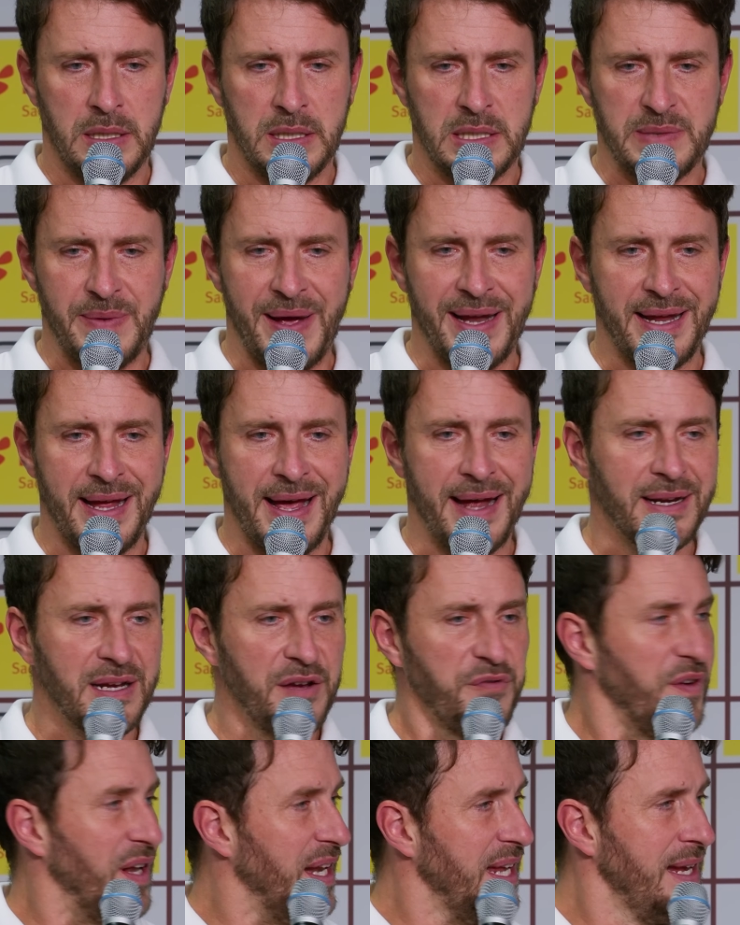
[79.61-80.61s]
zwei, drei
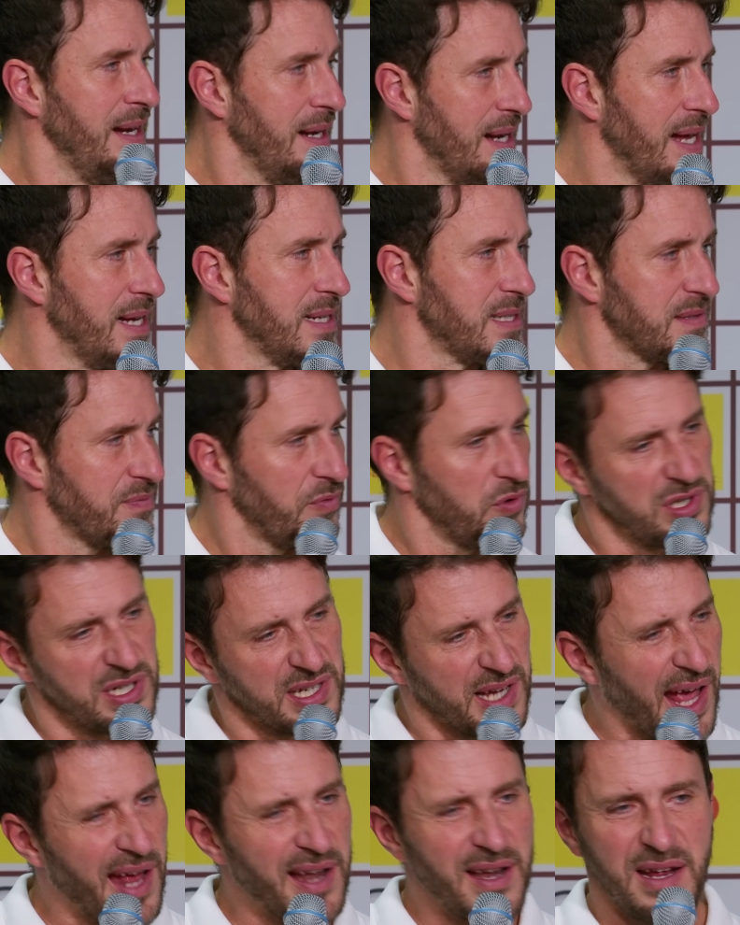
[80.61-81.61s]
Angriffe liegen lässt, wo
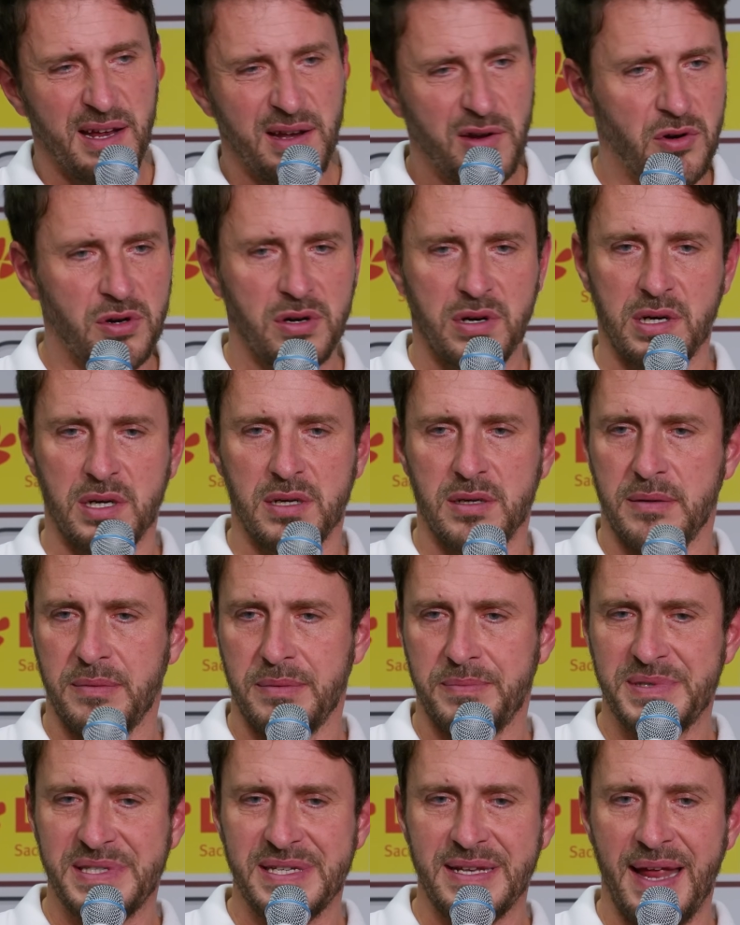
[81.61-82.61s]
ich gerne noch ein
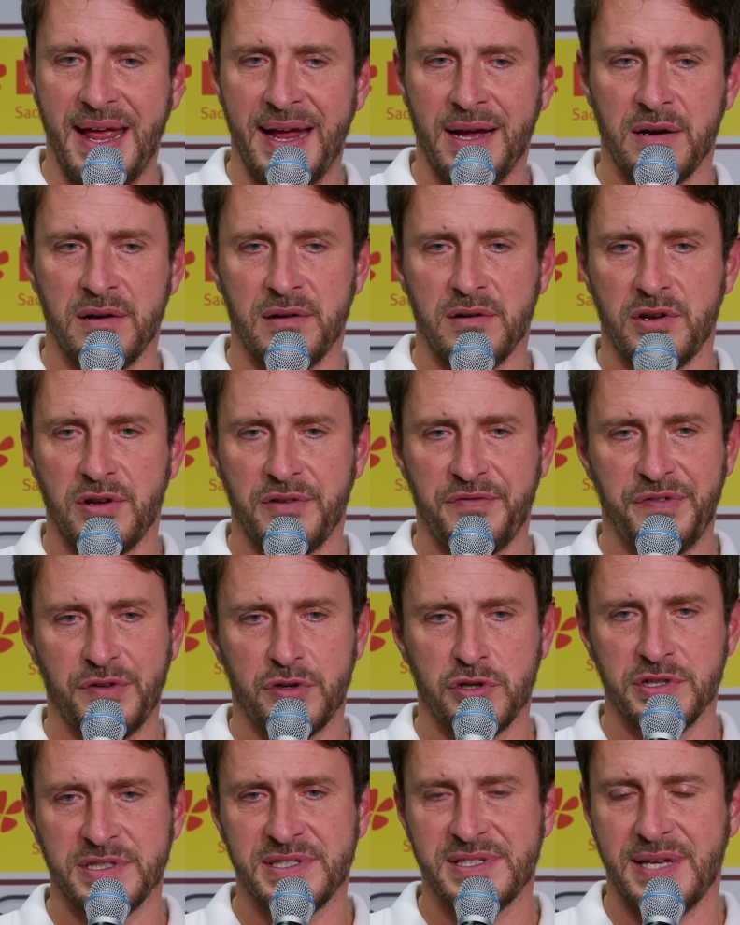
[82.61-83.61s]
äh, bisschen enger oder
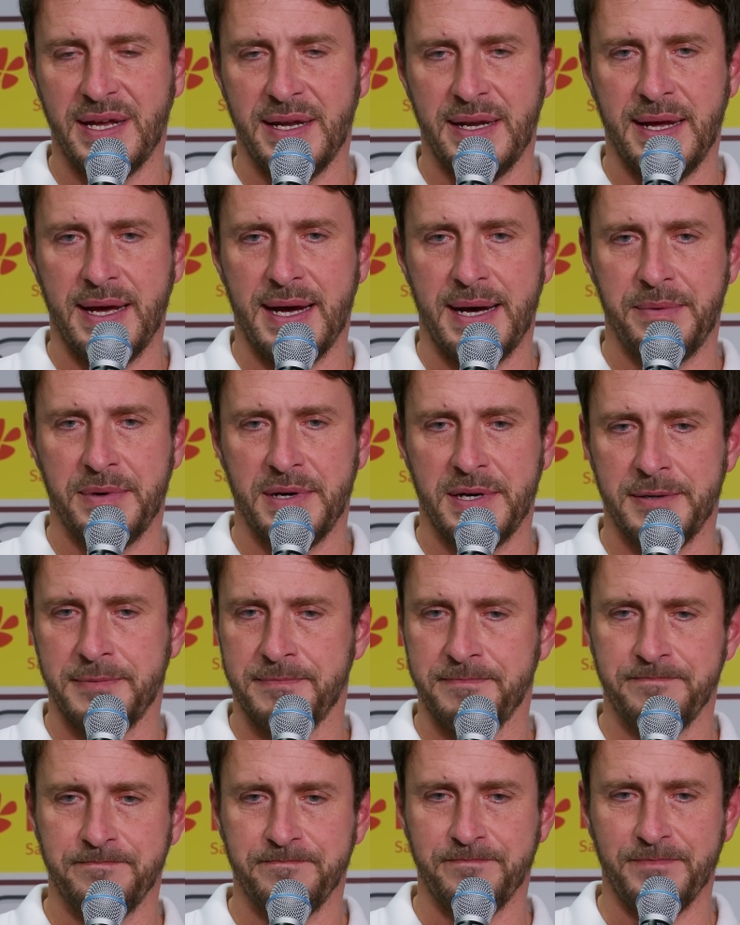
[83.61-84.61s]
verkürzt hätte, aber
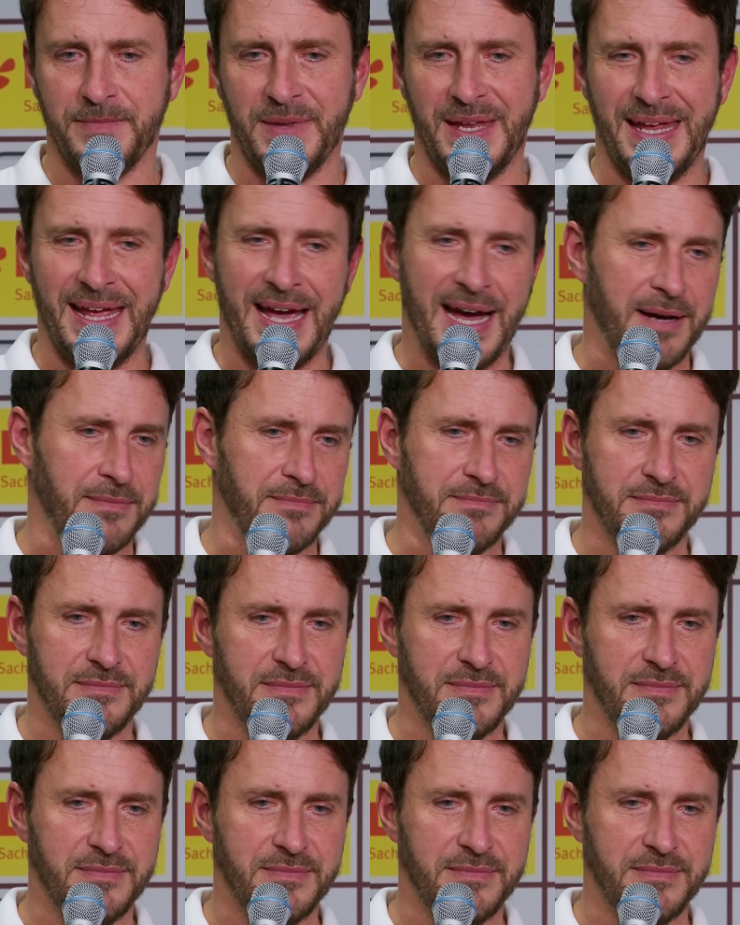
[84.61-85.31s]
ja,